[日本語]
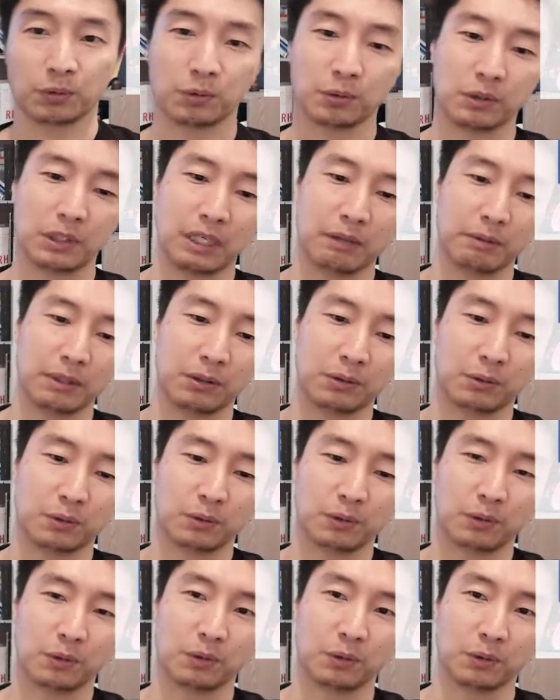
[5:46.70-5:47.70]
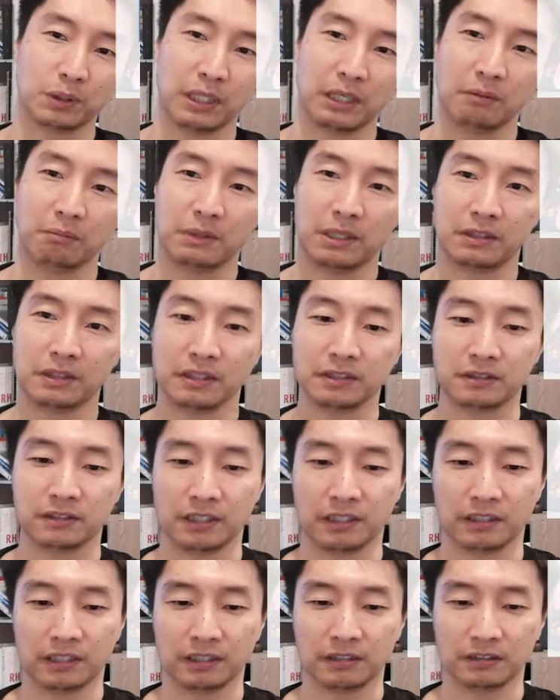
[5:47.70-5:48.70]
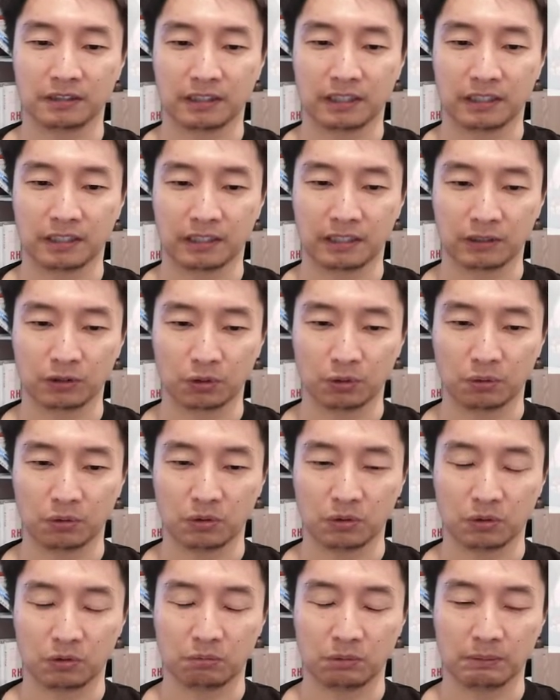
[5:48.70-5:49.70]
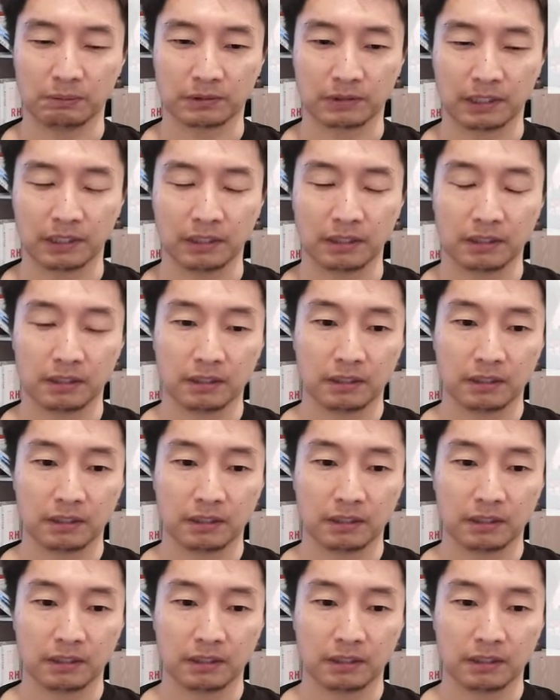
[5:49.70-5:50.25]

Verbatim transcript: ろ、このレベル4をね、目指していたんじゃないかなと思いますね。